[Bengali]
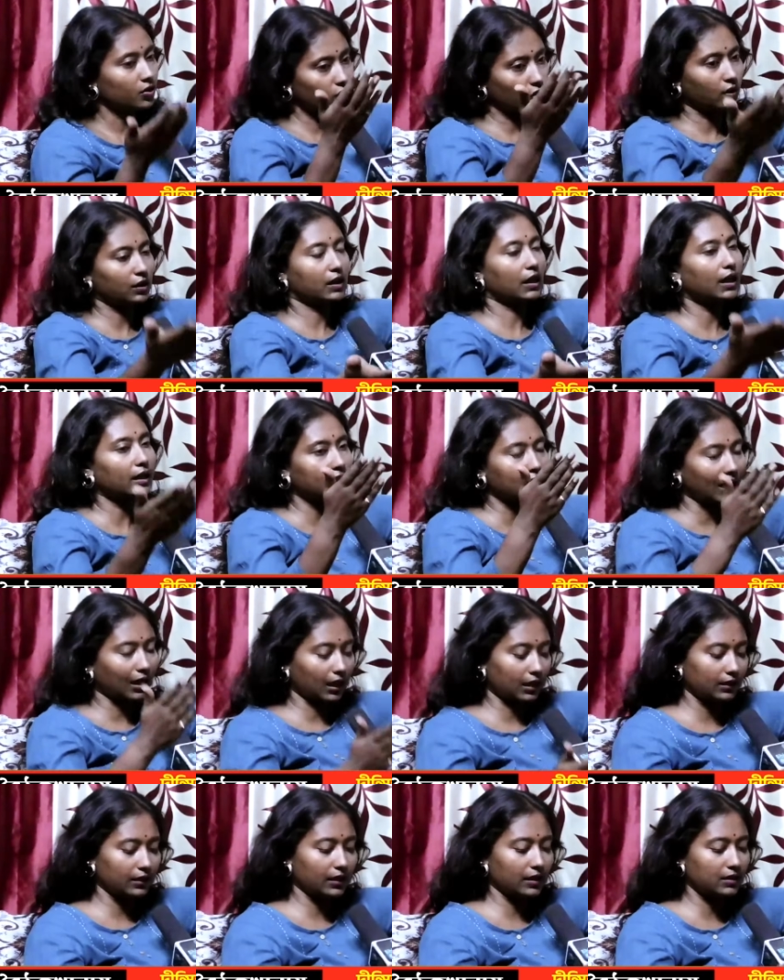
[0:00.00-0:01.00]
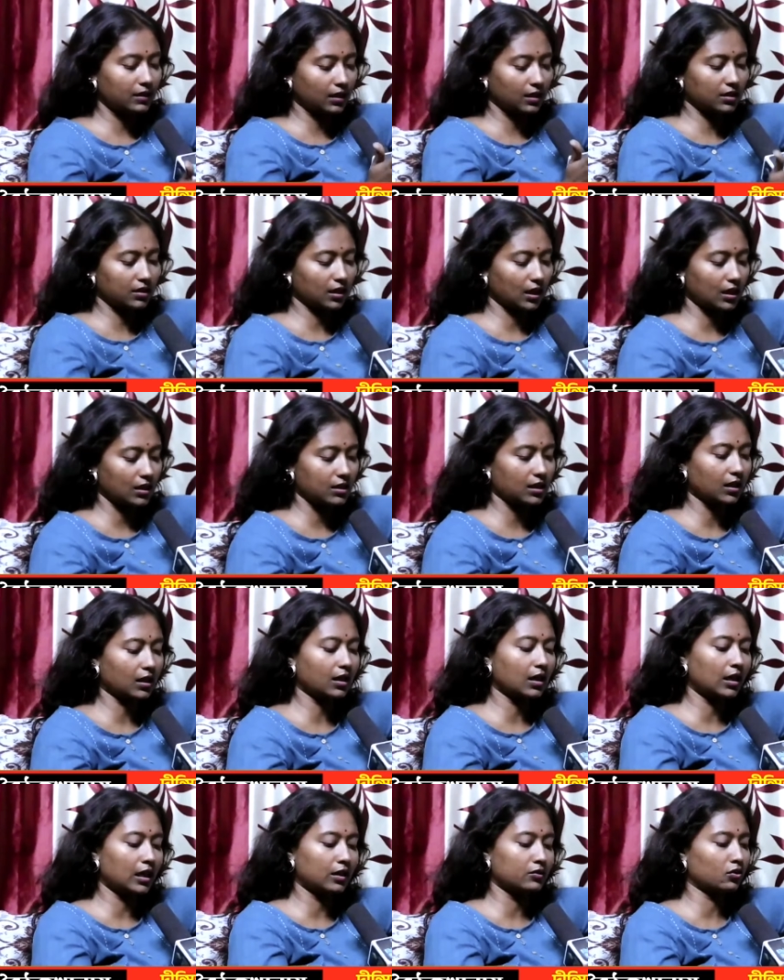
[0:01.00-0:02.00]
সরকার টাকা দিয়েছে সেই
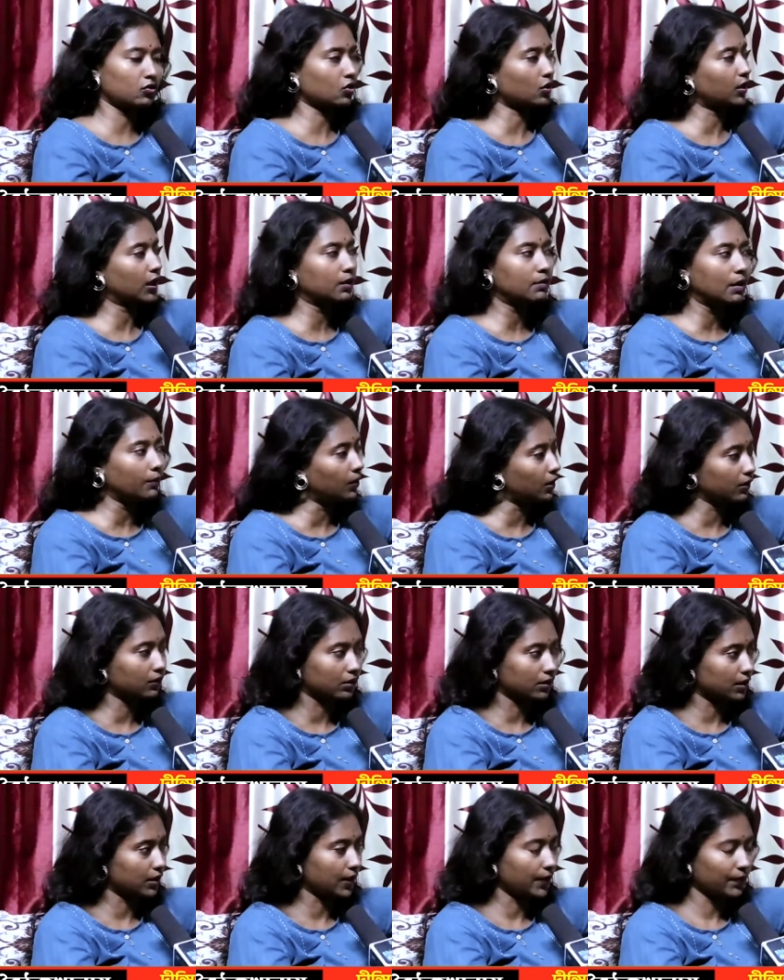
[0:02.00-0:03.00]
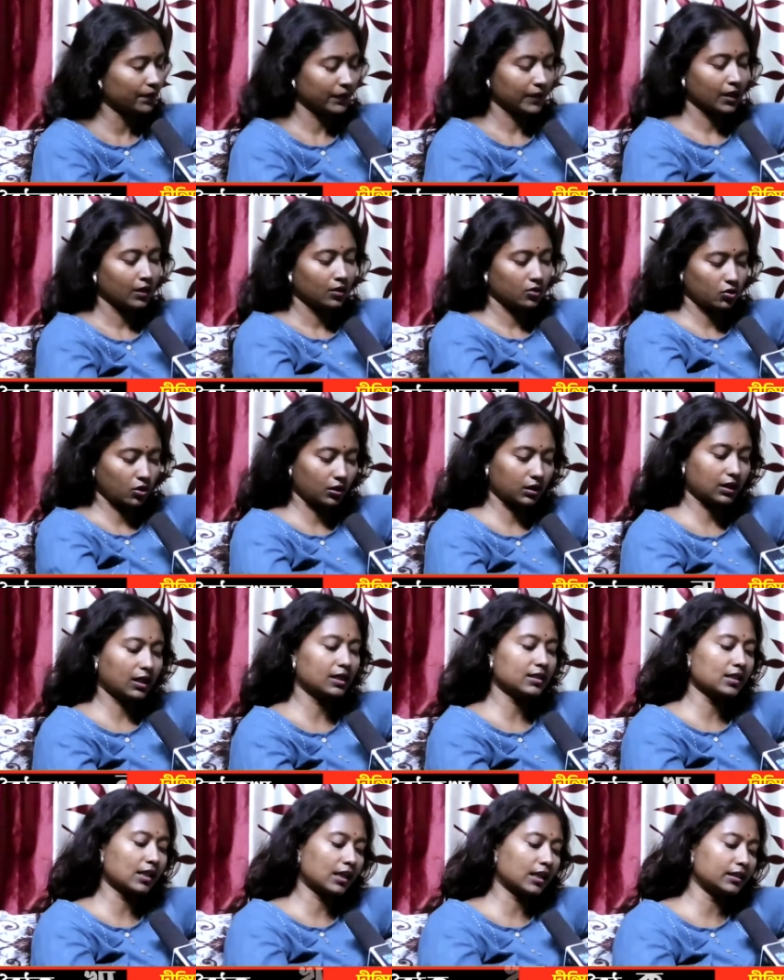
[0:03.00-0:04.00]
টাকা রাজ্য সরকার ব্যবহার করেনি সরকার
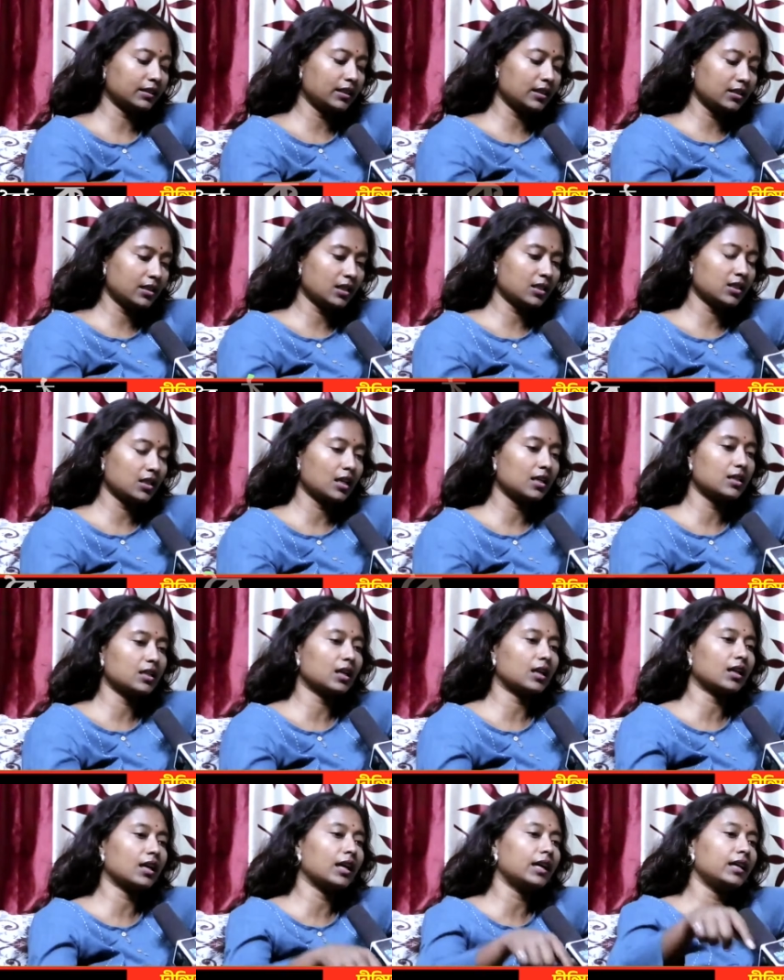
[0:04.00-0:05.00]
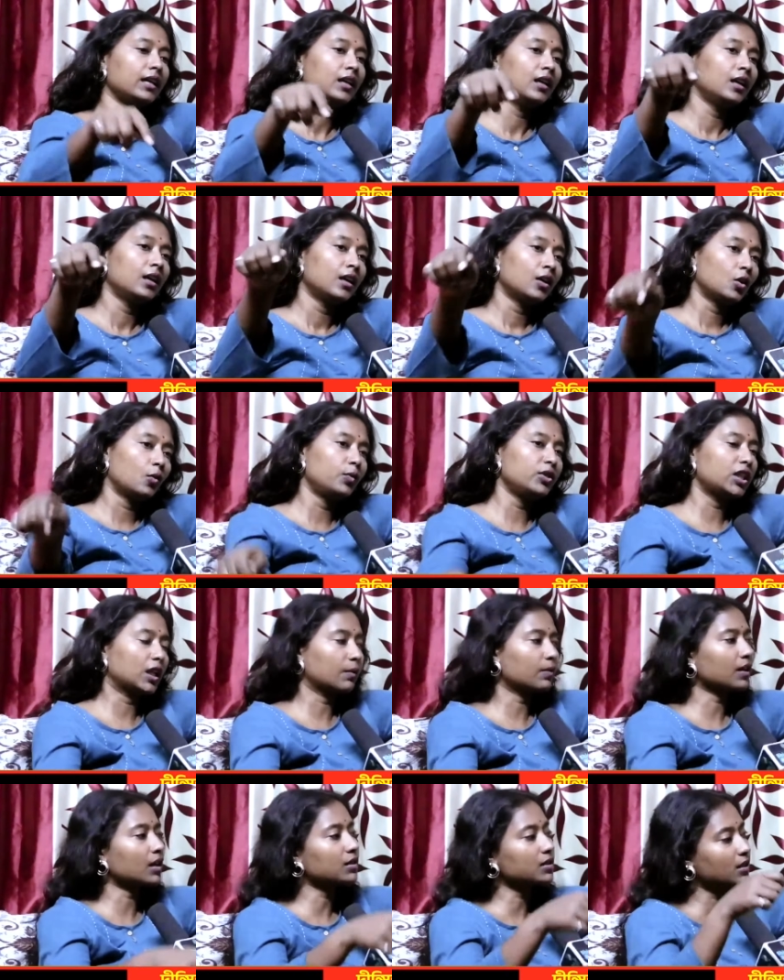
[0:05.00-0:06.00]
টাকা দিয়েছে সেই টাকায় অভিষেক
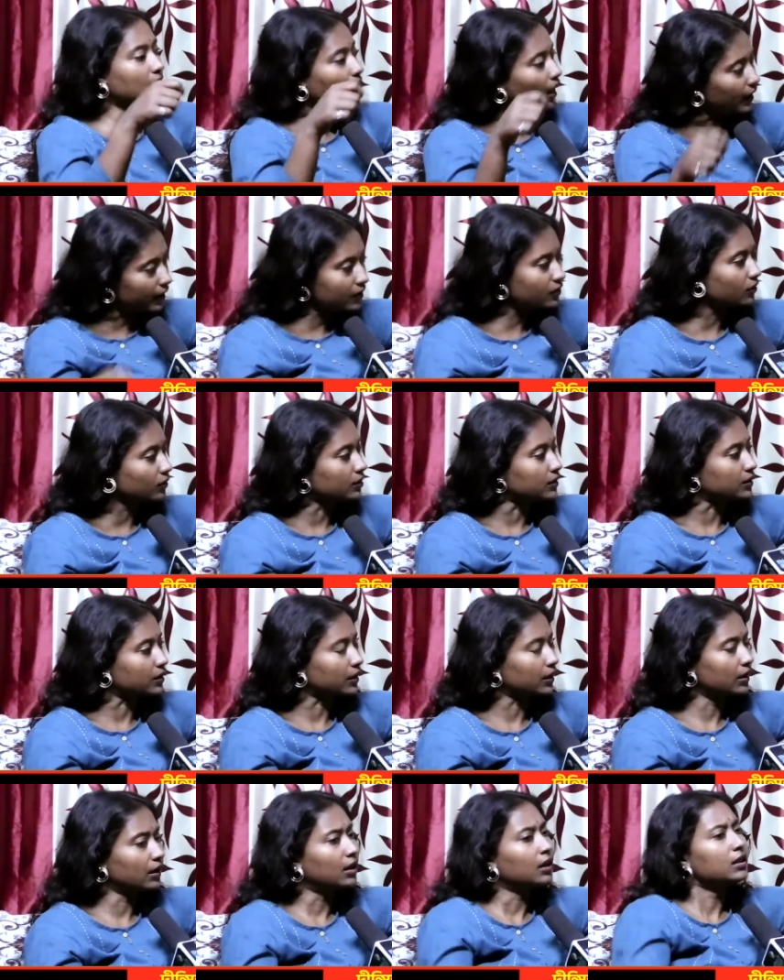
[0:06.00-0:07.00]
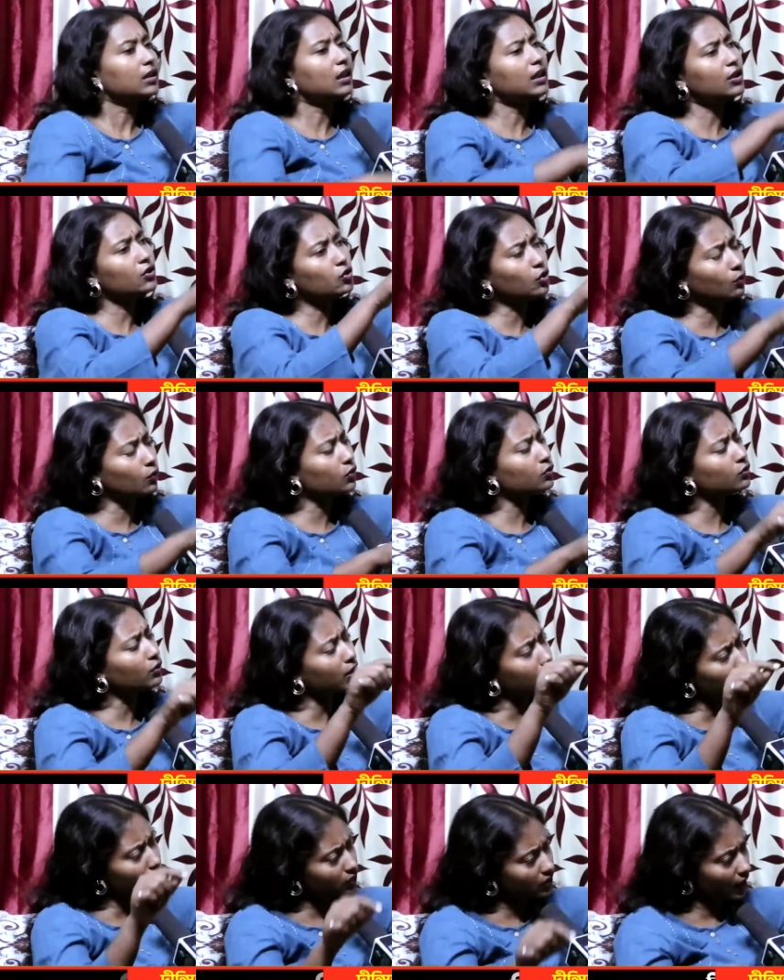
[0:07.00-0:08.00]
ব্যানার্জির হাড়ি চলছে তাহলে এই সমস্ত
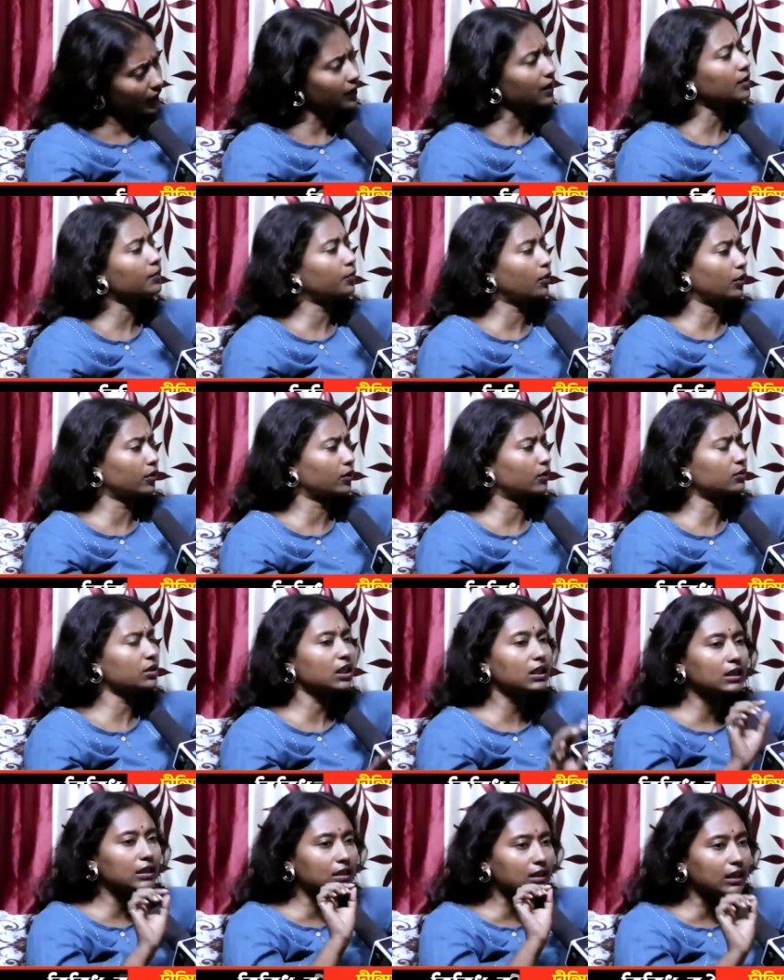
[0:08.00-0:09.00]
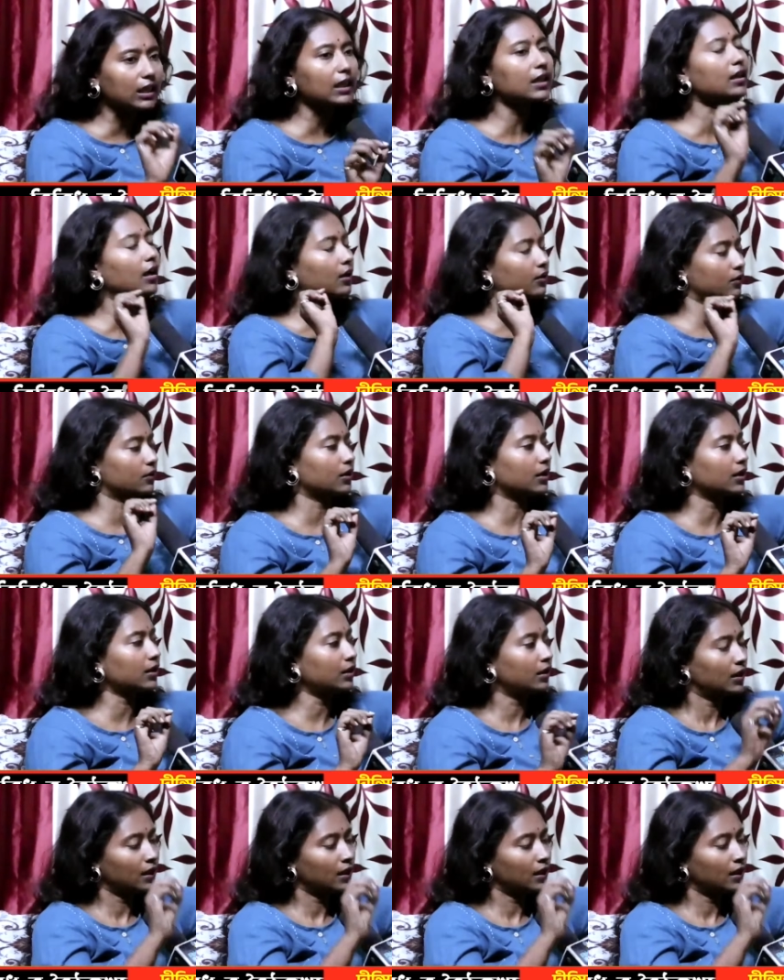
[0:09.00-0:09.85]
কিছু জানার পরেও ঠিক কি কারণে